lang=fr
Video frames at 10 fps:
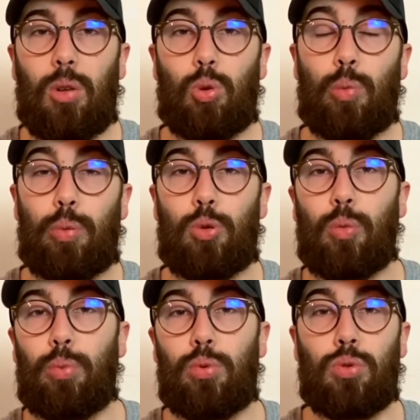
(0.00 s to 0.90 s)
de plus en
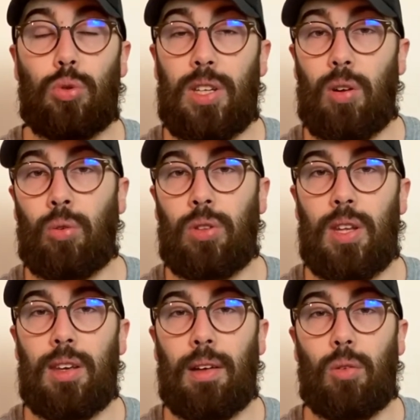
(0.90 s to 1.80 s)
plus de
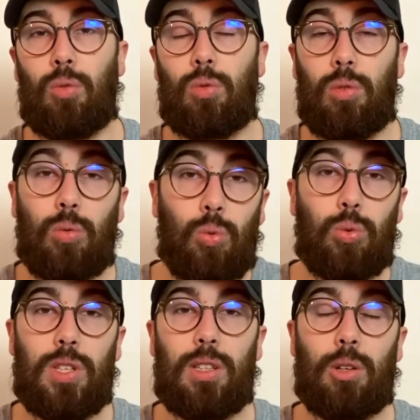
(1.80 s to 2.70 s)
quarantenaires ont
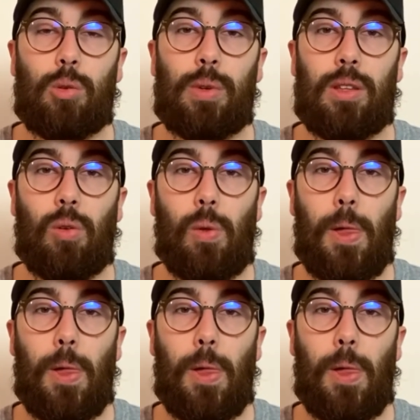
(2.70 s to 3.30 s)
TikTok maintenant.